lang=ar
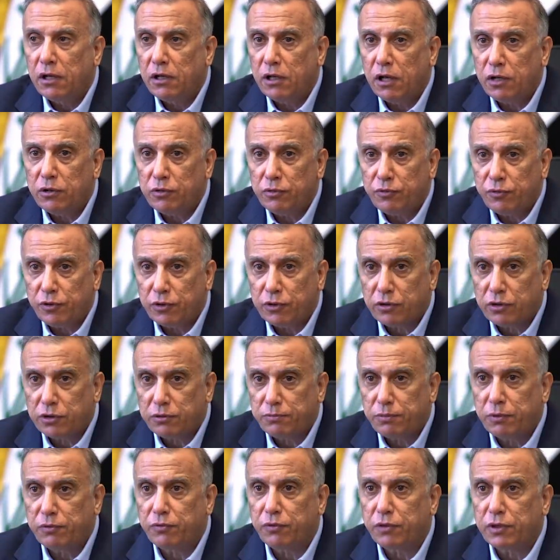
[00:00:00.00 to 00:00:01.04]
لا
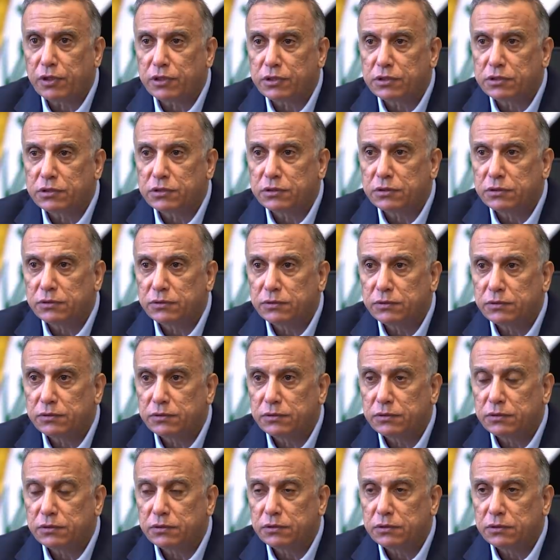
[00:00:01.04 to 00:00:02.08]
نفرط بالفرص
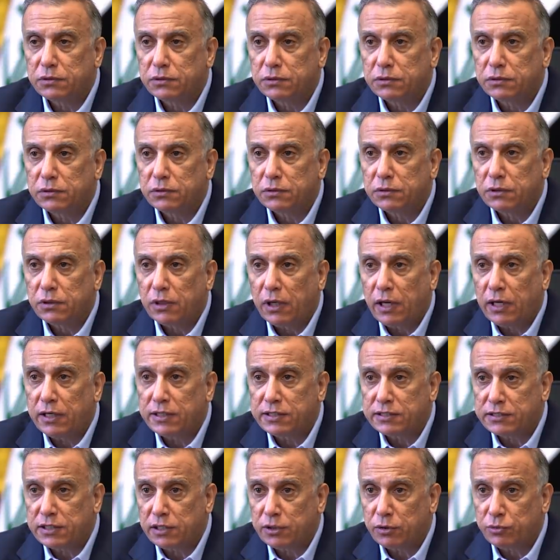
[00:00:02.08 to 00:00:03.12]

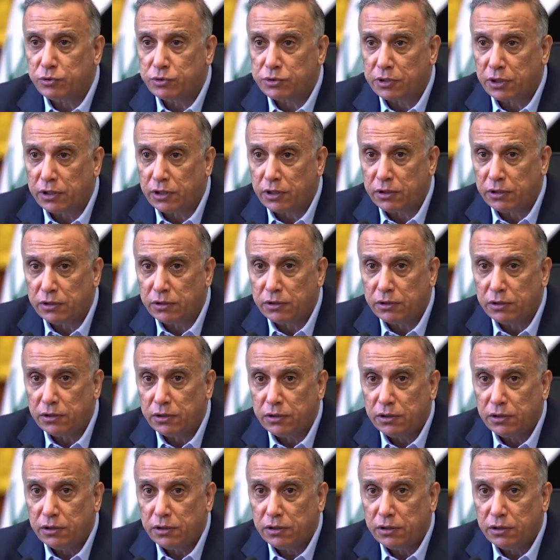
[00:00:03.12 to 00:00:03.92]
على السادة الوزراء